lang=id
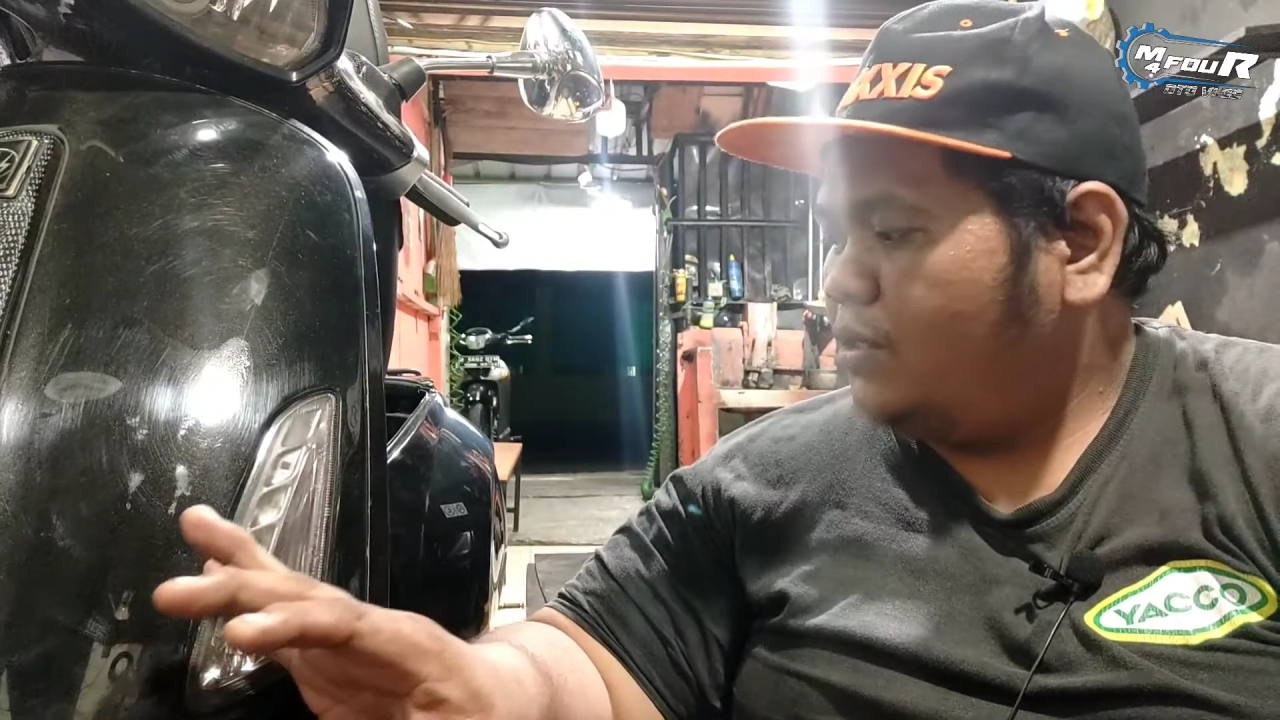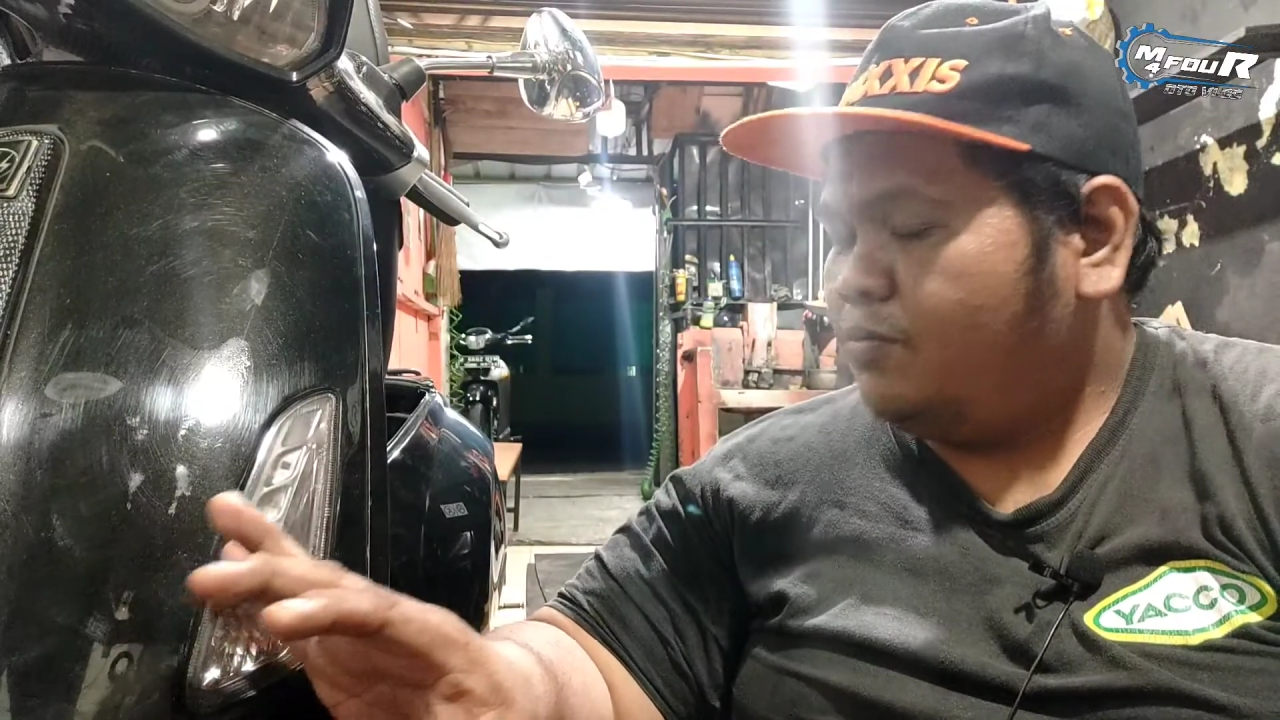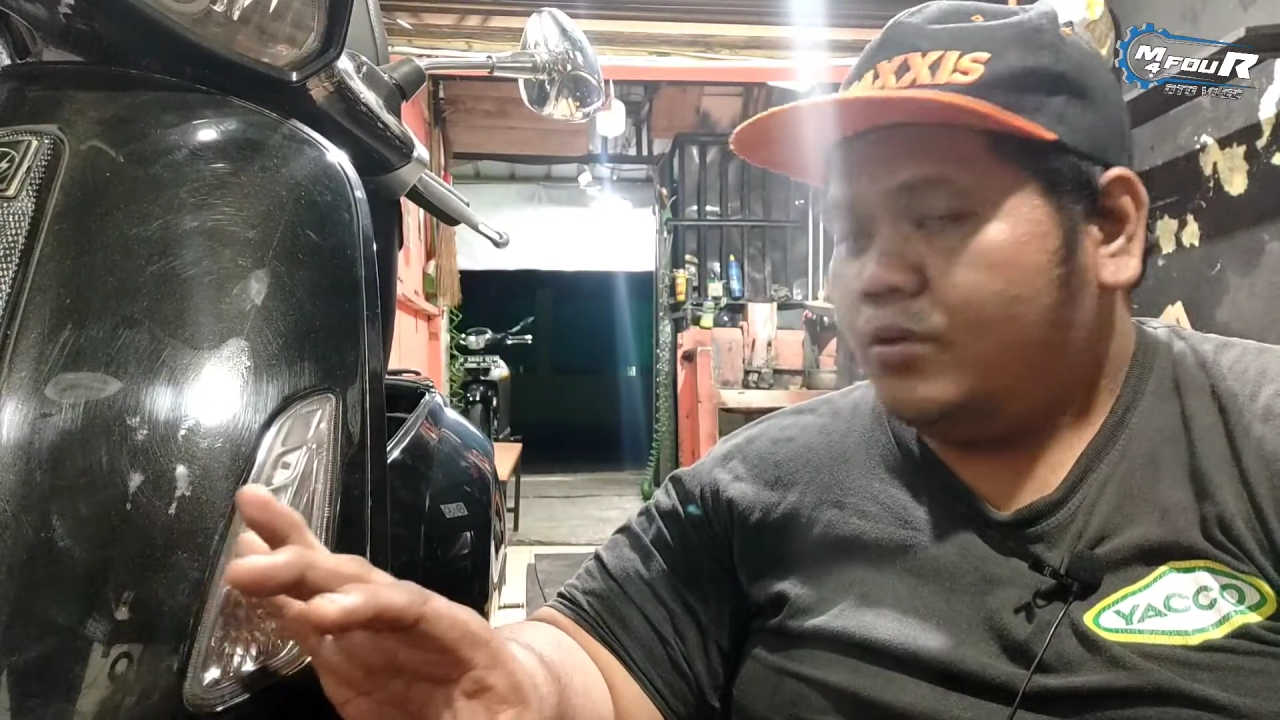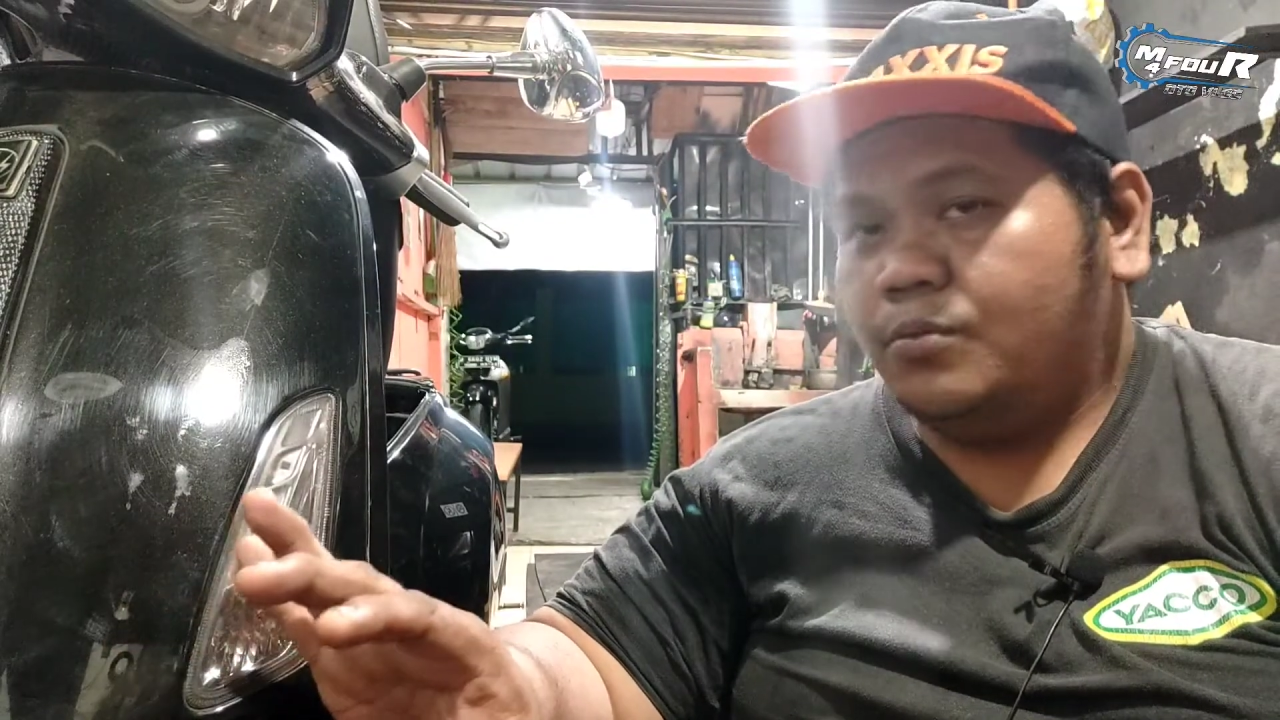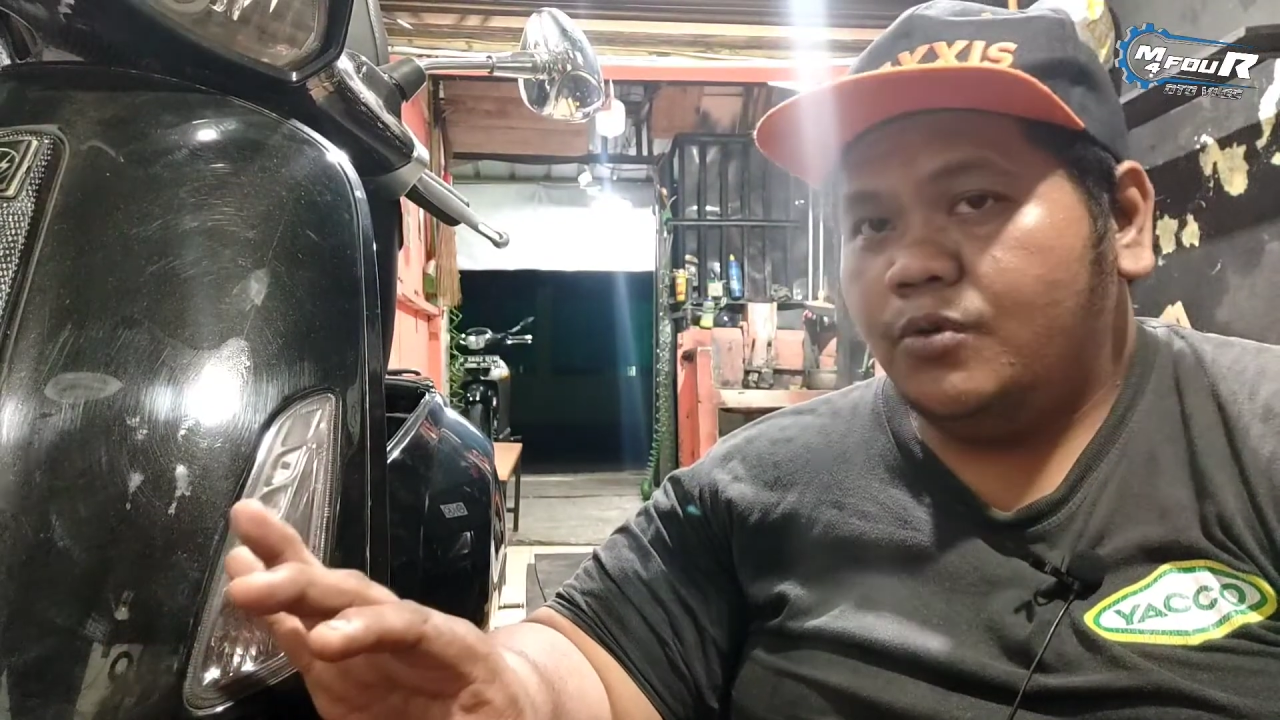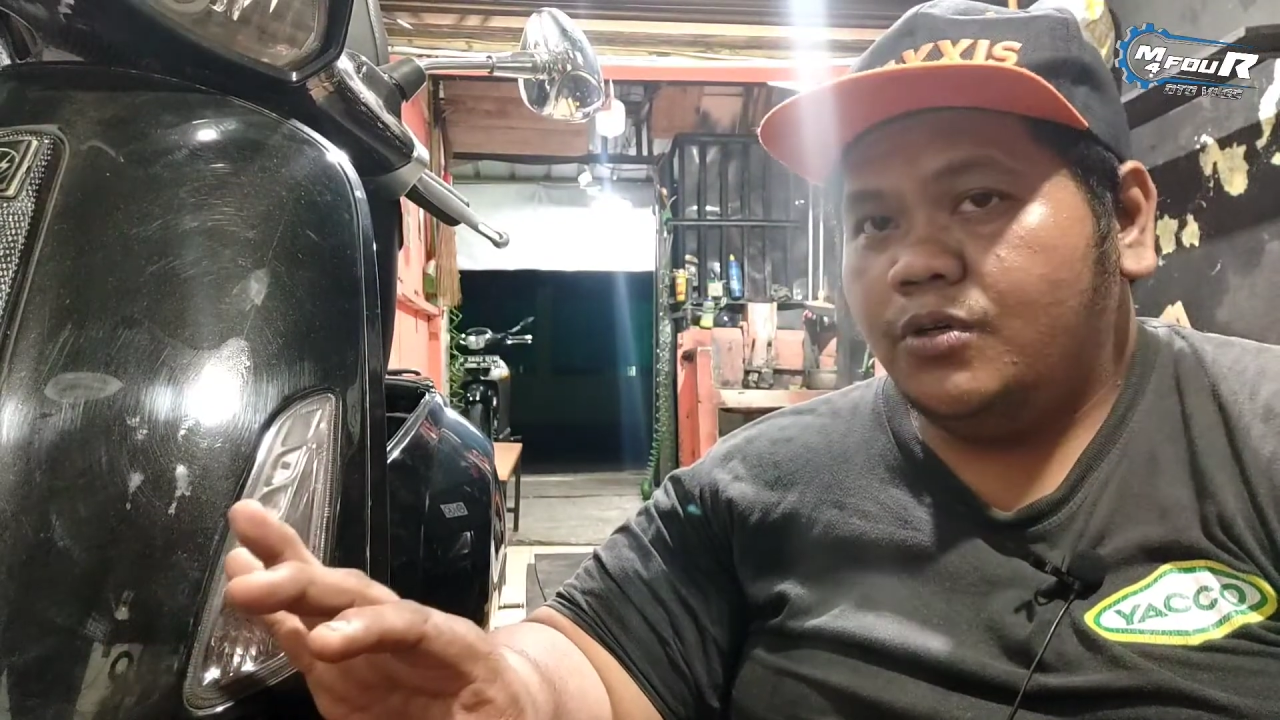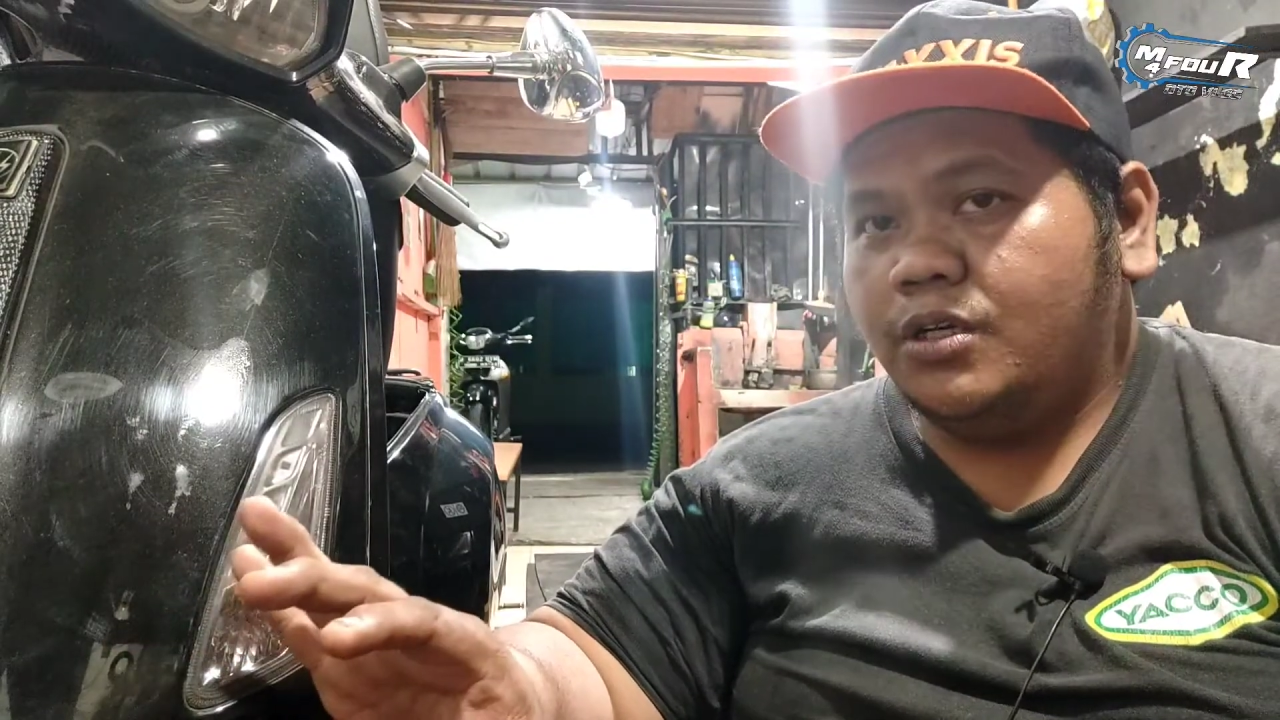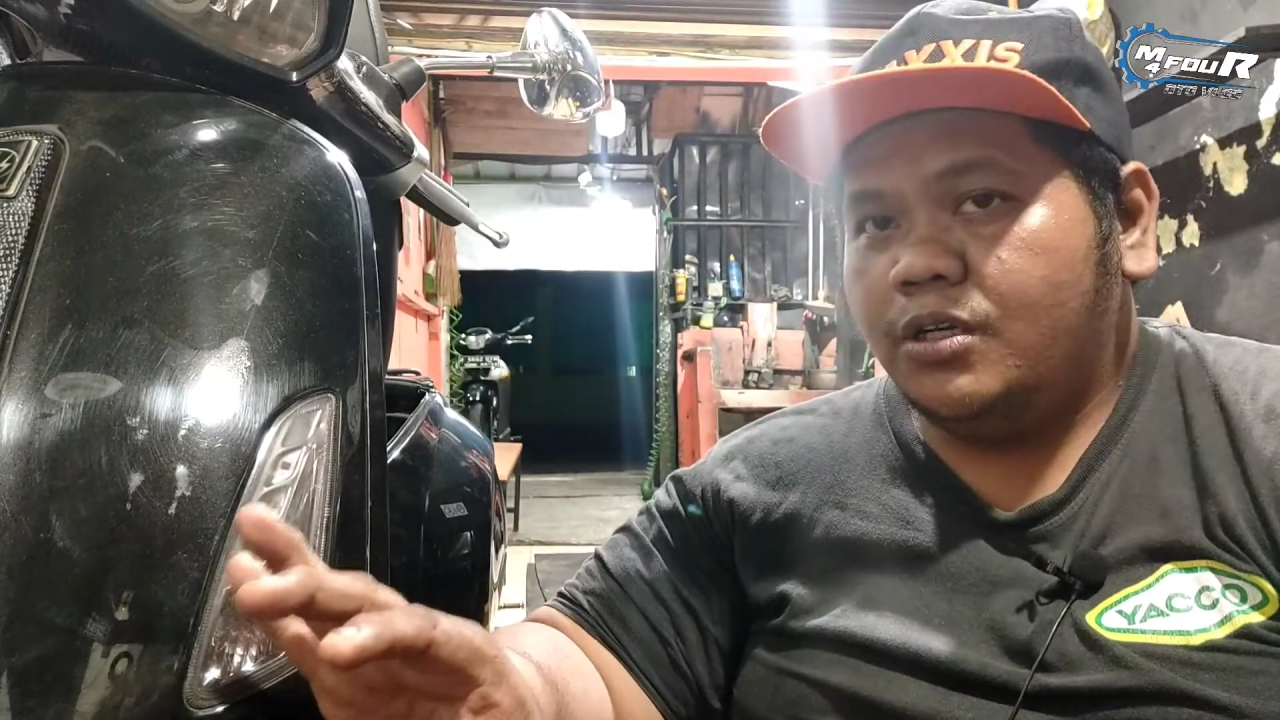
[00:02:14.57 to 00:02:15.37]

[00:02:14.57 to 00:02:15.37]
udah full mod